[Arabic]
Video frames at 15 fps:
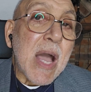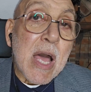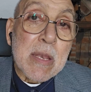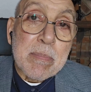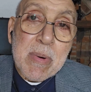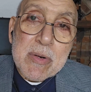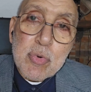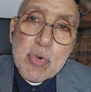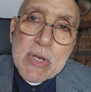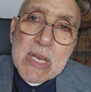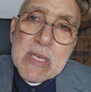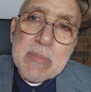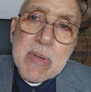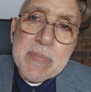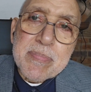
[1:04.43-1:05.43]
المرء
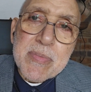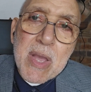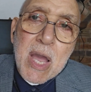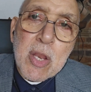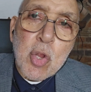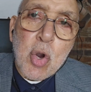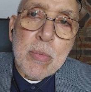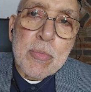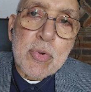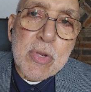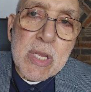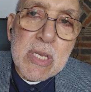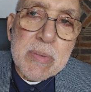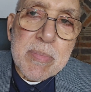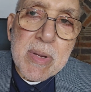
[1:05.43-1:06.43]
كلمة العمر
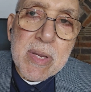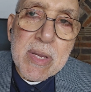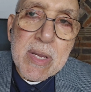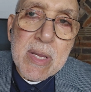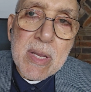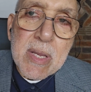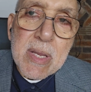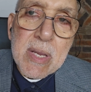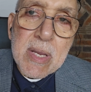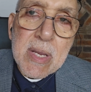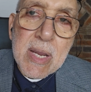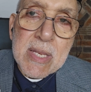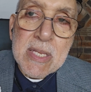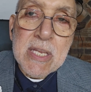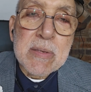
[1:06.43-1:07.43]
كلمة
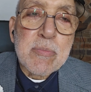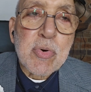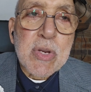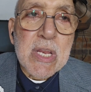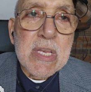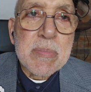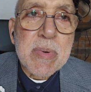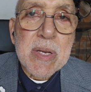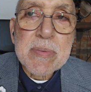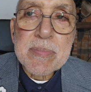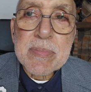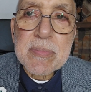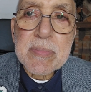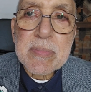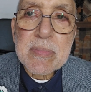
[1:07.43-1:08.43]
العلم كلمة
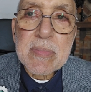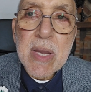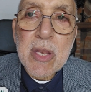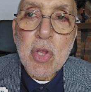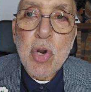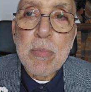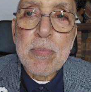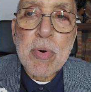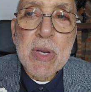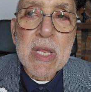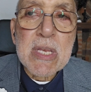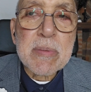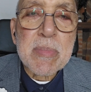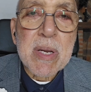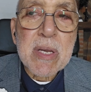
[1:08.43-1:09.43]
الحب
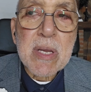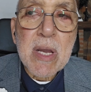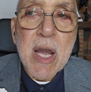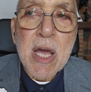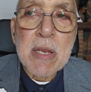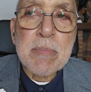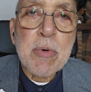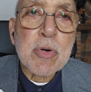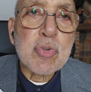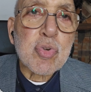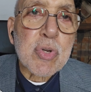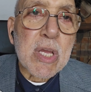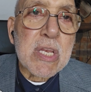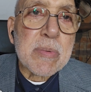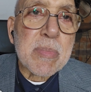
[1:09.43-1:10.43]
كلمة البغض
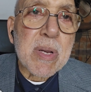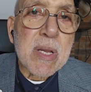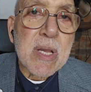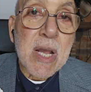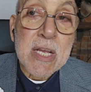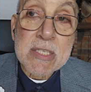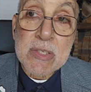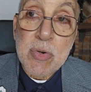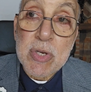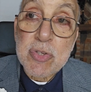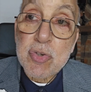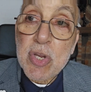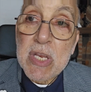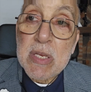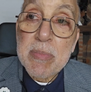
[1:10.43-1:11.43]
كلمة الزواج
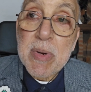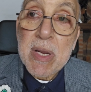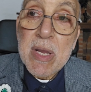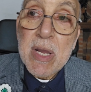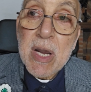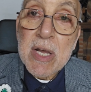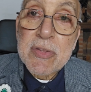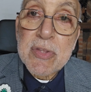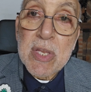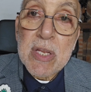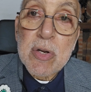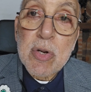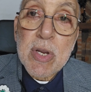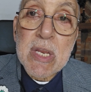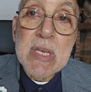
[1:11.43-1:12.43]
كلمة
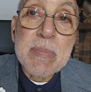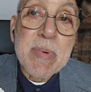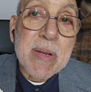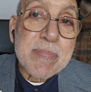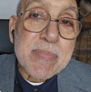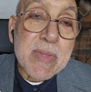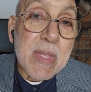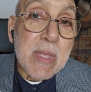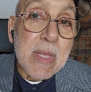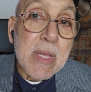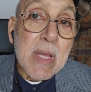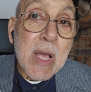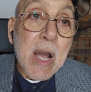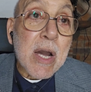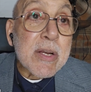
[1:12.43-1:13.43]
الطلاق كلمة
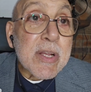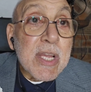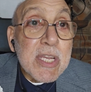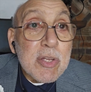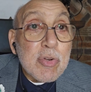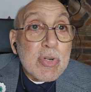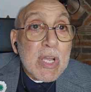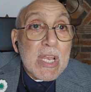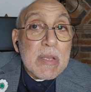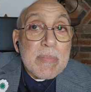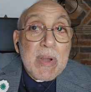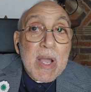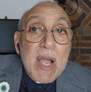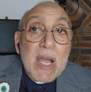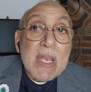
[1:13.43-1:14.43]
الرحيل
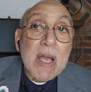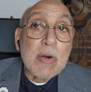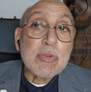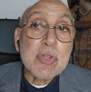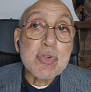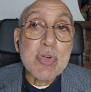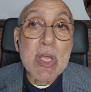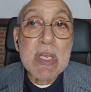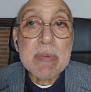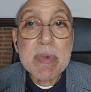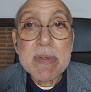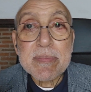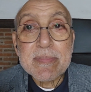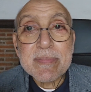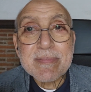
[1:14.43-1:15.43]
كلمة العودة كلمة